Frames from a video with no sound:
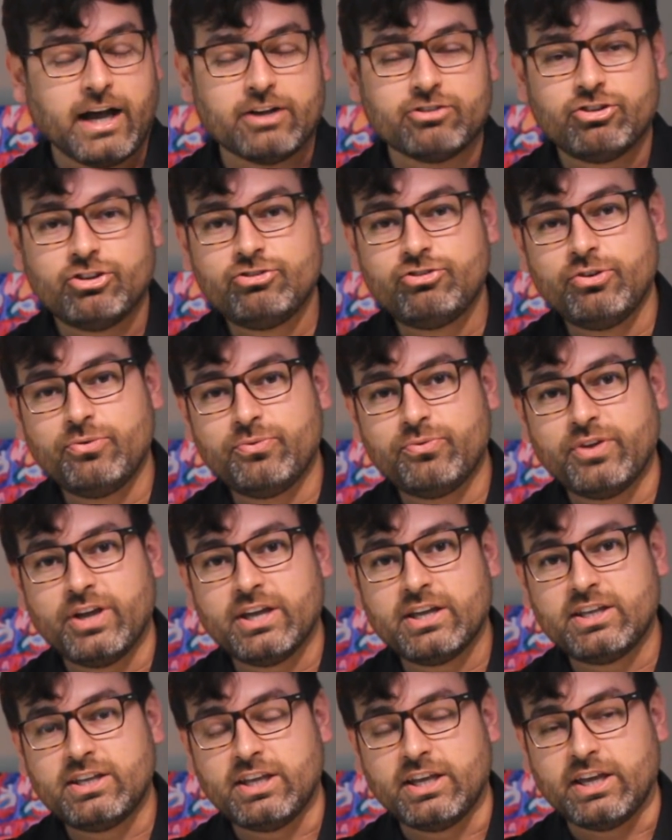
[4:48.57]
a gente
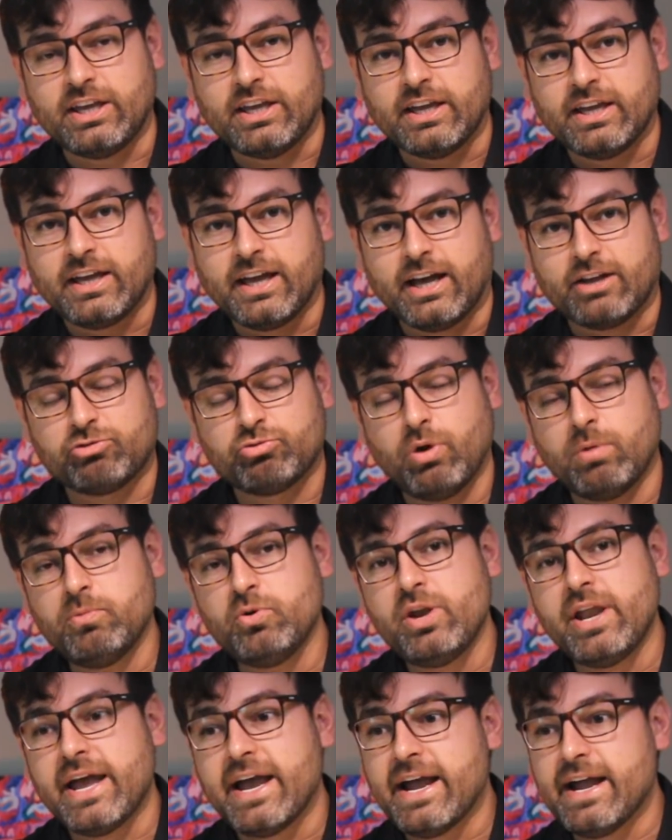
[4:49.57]
vê que a sua
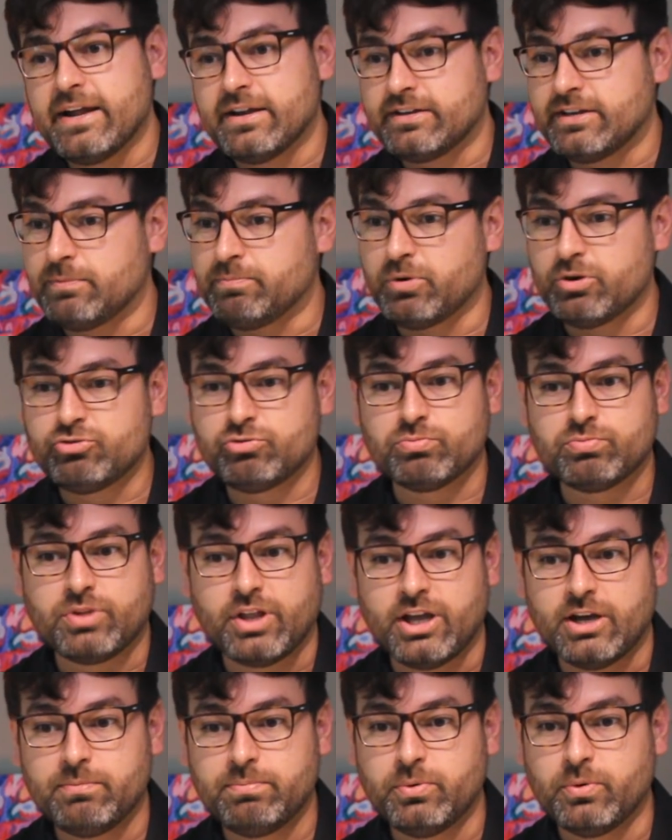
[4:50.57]
mulher, depois de um
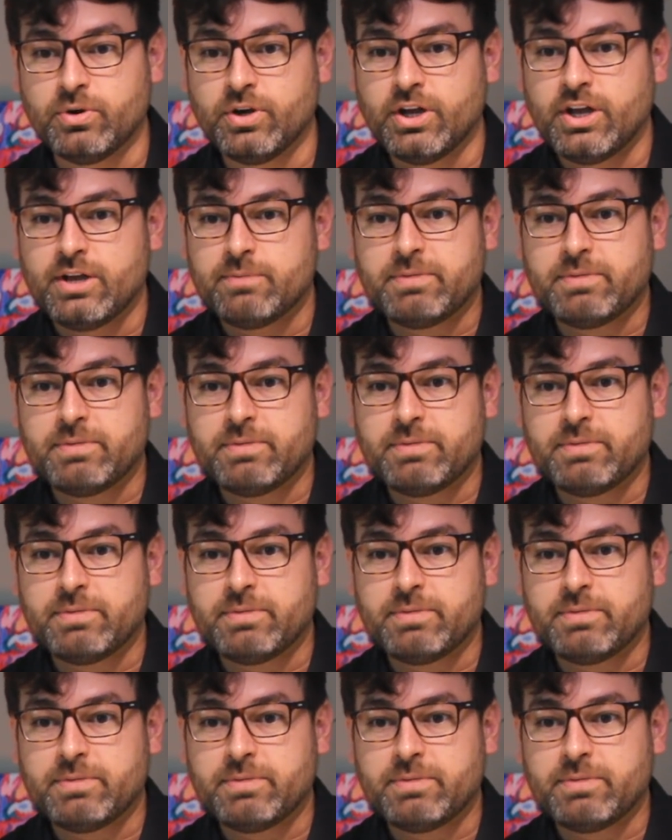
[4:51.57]
tempo,